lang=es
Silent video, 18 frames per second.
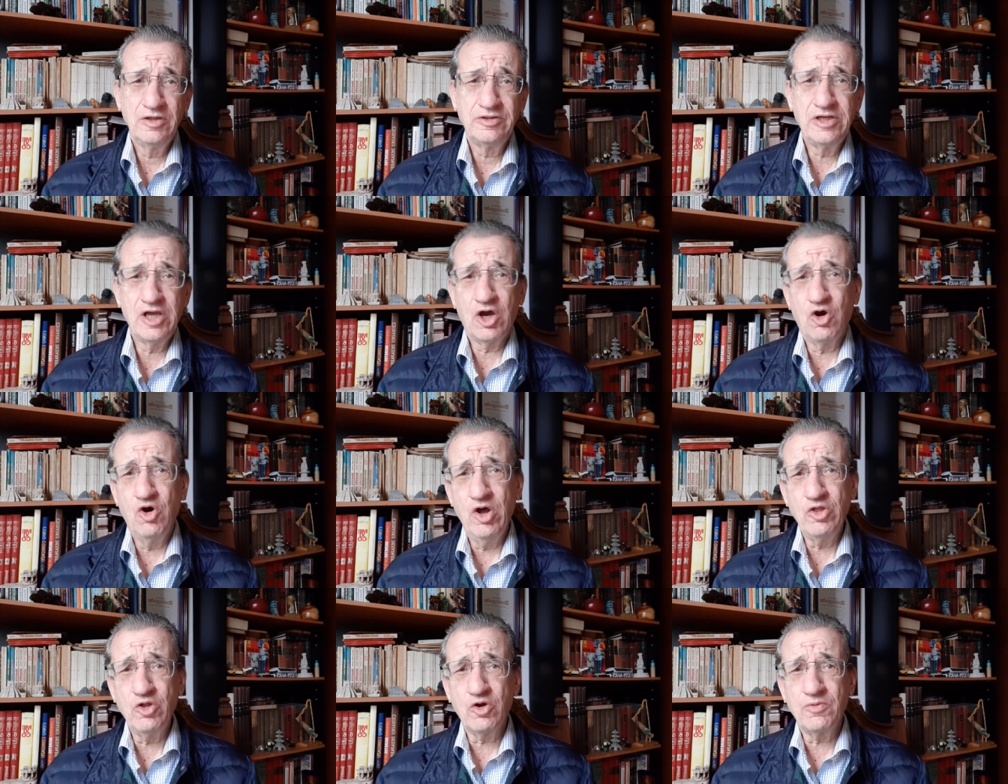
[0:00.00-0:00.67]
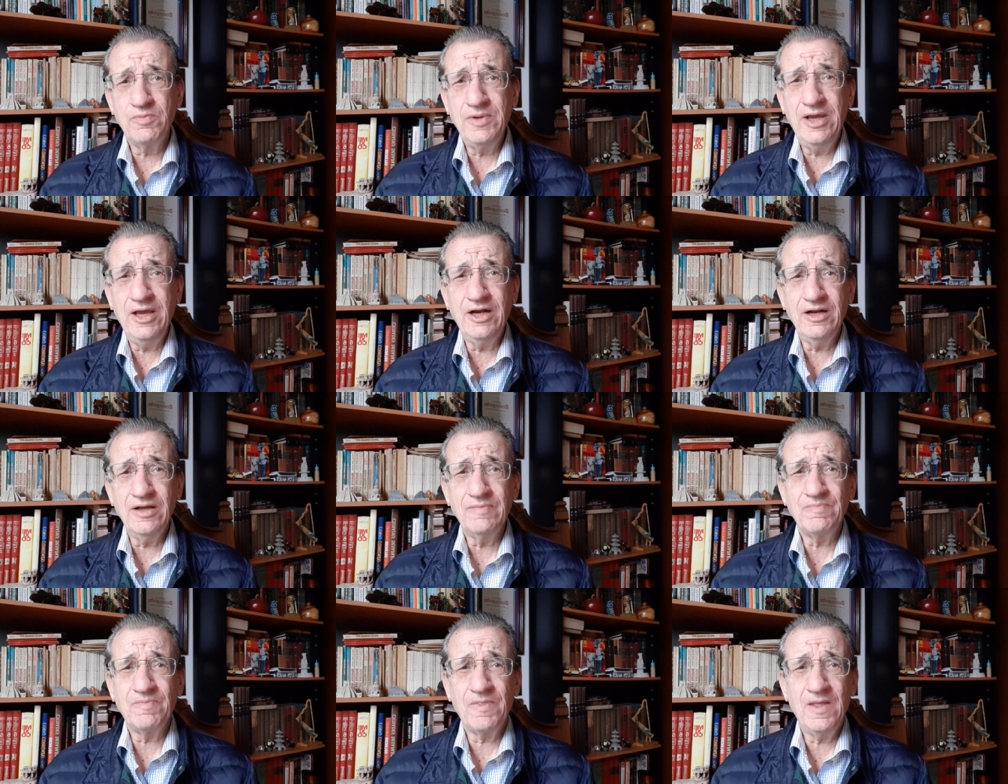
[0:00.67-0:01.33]
Llegó a
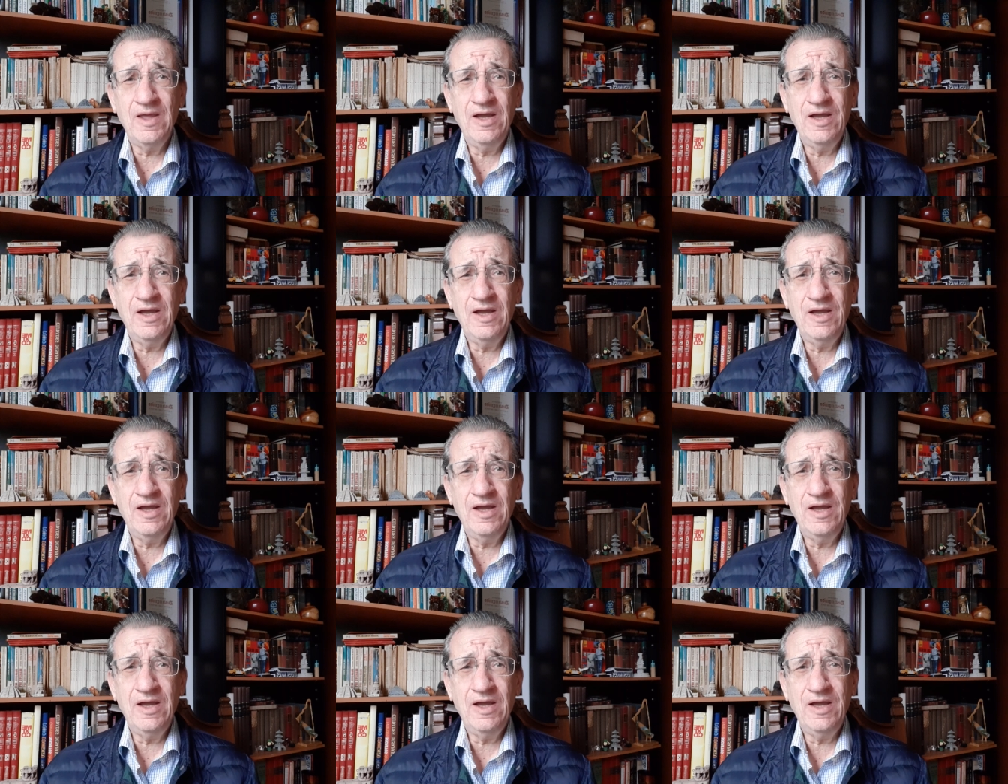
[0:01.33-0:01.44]
dormir